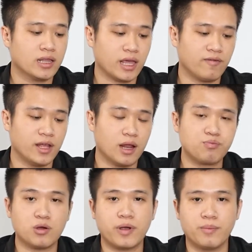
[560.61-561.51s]
tại vì
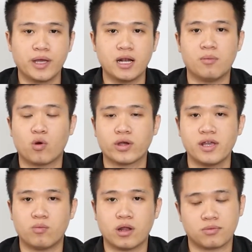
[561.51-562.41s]
laptop gaming là một cái
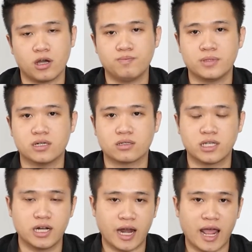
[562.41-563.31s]
dòng laptop được
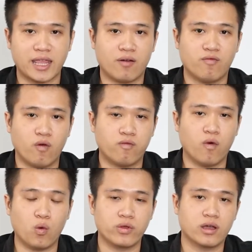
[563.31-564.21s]
sinh ra nhằm phục
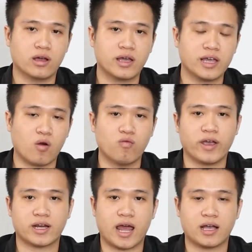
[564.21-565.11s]
vụ những cái công
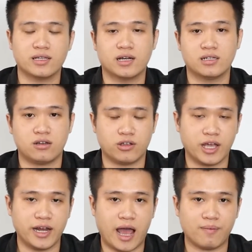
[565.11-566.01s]
việc nặng những cái trò
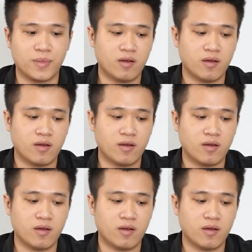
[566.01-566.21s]
chơi nặng